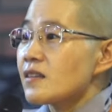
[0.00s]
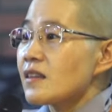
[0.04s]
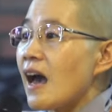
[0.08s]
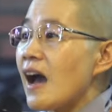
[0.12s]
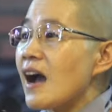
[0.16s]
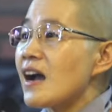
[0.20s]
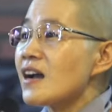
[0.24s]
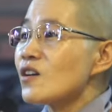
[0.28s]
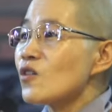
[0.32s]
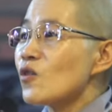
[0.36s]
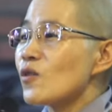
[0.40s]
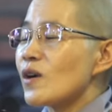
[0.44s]

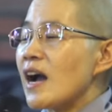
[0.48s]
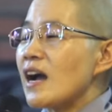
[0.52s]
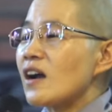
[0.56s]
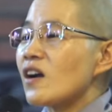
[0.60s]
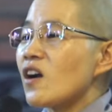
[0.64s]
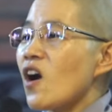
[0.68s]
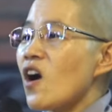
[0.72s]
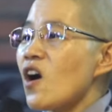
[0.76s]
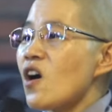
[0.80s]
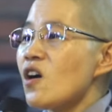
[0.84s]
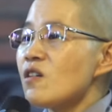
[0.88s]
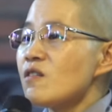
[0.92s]
Thân các
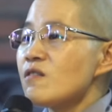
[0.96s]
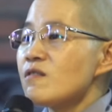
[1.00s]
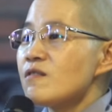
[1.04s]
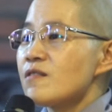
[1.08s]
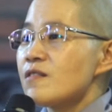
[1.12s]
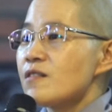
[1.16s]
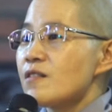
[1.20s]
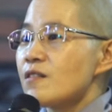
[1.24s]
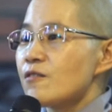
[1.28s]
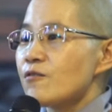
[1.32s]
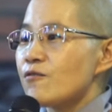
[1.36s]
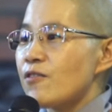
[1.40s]
con
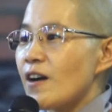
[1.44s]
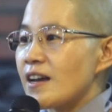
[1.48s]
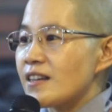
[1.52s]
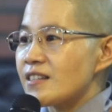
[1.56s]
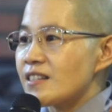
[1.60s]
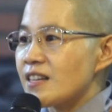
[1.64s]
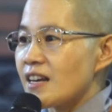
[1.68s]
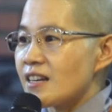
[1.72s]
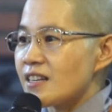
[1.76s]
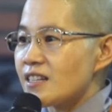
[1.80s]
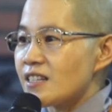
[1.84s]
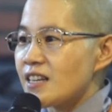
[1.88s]
phải
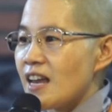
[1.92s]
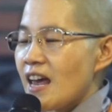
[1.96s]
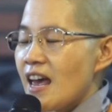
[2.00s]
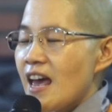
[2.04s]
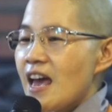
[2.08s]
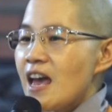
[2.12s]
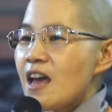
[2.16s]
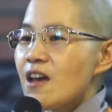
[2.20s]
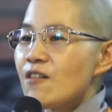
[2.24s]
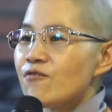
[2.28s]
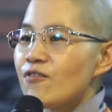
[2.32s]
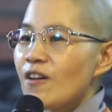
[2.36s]
sạch
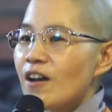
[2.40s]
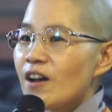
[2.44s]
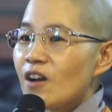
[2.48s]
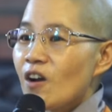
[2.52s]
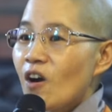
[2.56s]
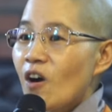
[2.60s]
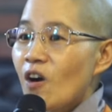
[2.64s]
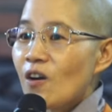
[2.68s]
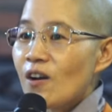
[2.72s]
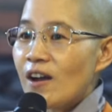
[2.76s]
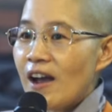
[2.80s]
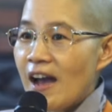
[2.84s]
sẽ, phải
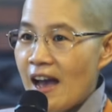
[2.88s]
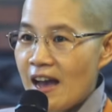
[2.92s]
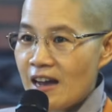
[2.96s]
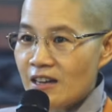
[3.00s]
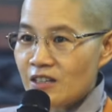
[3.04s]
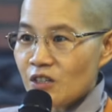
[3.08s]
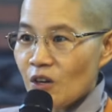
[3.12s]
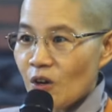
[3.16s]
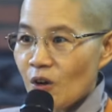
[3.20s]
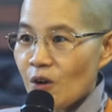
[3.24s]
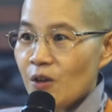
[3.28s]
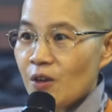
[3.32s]
gọn
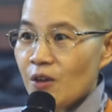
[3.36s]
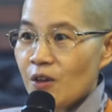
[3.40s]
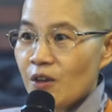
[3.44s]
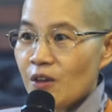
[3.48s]
gàng rồi.